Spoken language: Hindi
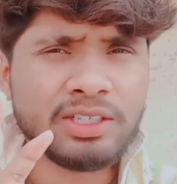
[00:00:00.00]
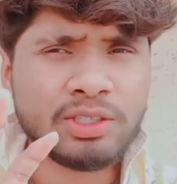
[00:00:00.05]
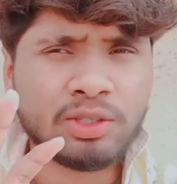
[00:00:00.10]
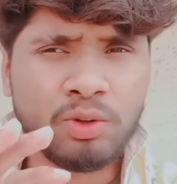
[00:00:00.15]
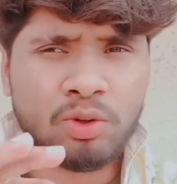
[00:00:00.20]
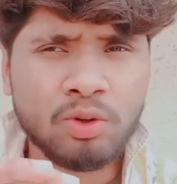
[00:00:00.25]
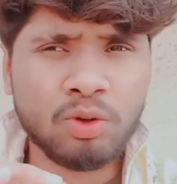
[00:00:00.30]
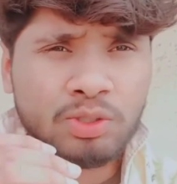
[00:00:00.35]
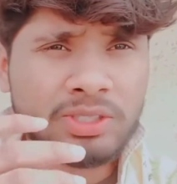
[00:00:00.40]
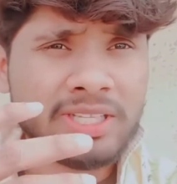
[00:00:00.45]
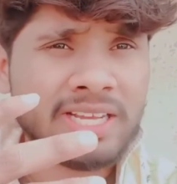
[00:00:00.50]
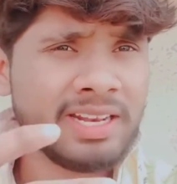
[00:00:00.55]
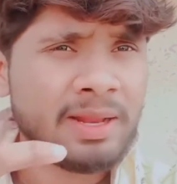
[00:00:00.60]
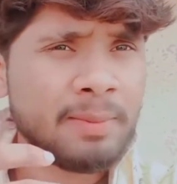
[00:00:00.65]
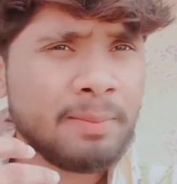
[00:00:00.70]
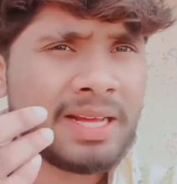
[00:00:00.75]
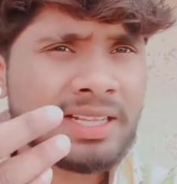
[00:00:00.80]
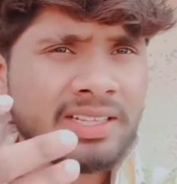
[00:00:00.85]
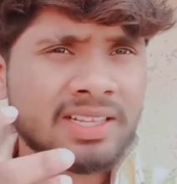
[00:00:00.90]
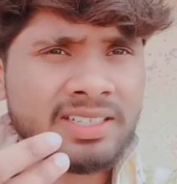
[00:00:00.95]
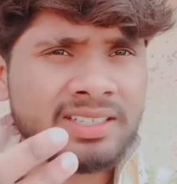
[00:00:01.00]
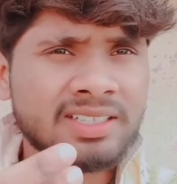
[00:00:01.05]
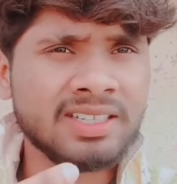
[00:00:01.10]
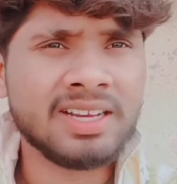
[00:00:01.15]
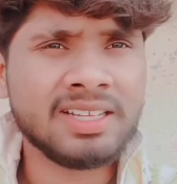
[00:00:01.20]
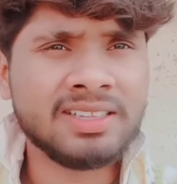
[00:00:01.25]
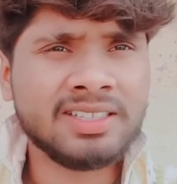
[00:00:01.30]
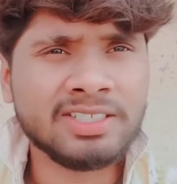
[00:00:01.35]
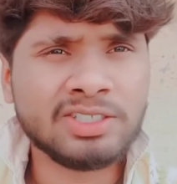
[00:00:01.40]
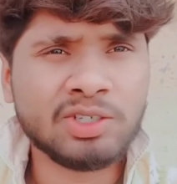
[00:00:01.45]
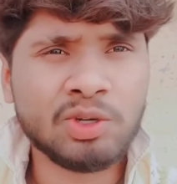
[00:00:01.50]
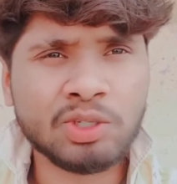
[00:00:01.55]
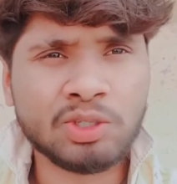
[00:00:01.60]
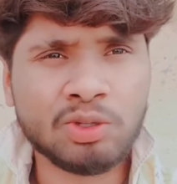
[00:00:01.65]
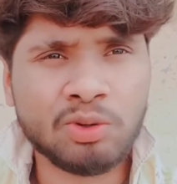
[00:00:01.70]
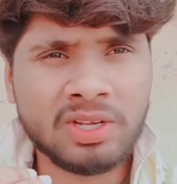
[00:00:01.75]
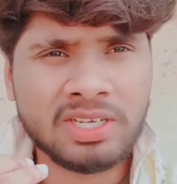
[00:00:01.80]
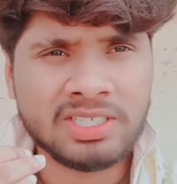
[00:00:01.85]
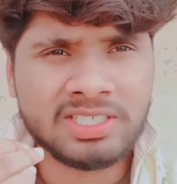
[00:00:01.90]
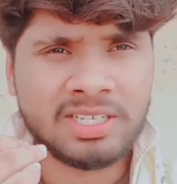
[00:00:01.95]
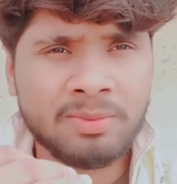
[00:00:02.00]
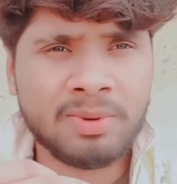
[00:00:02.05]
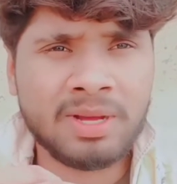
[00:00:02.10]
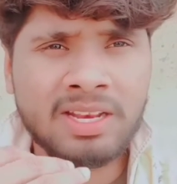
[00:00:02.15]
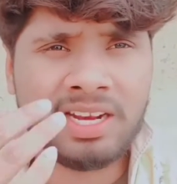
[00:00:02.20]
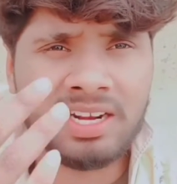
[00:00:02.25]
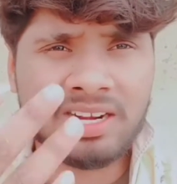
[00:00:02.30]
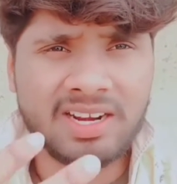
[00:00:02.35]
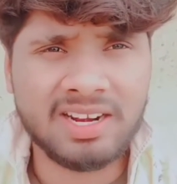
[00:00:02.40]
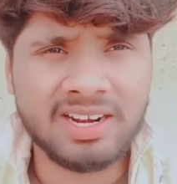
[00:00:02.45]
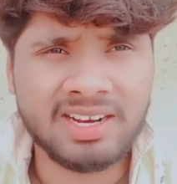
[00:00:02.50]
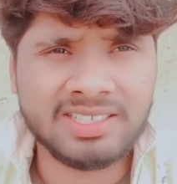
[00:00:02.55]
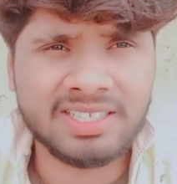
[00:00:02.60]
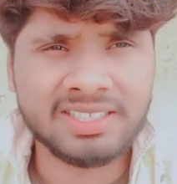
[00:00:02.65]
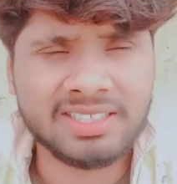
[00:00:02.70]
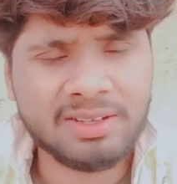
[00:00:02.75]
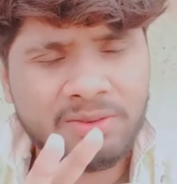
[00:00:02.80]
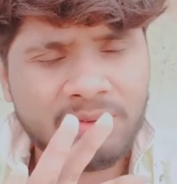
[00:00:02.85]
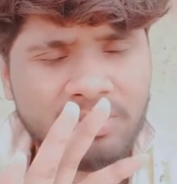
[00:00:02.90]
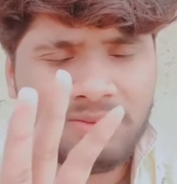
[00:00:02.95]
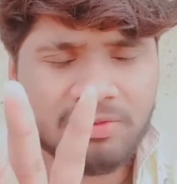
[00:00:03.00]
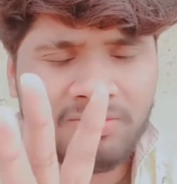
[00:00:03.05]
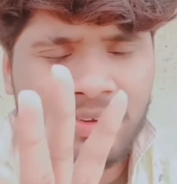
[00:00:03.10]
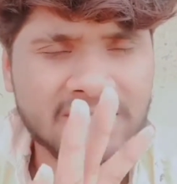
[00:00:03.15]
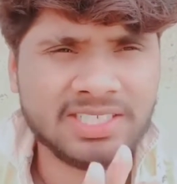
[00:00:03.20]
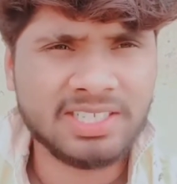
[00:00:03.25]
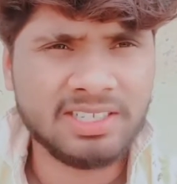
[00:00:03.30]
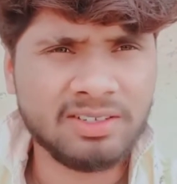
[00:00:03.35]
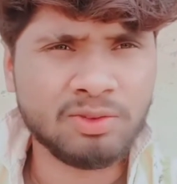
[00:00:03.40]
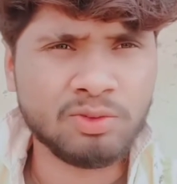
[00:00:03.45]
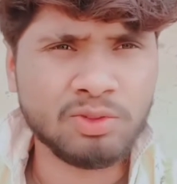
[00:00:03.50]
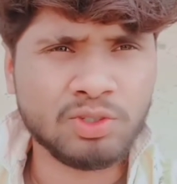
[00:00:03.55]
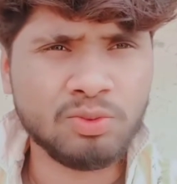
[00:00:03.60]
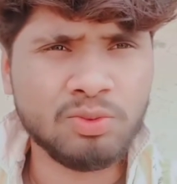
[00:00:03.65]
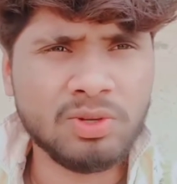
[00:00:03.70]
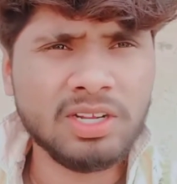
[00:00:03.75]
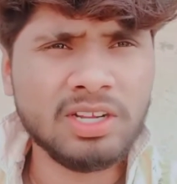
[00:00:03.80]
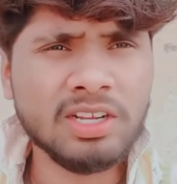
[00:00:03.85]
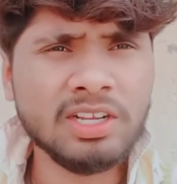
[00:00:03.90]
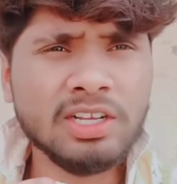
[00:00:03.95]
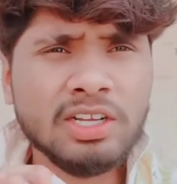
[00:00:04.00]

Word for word: तो होता है ना बात करते करते जो है थोड़ा जबान लड़खड़ा जाता है वैसे ही कुछ हुआ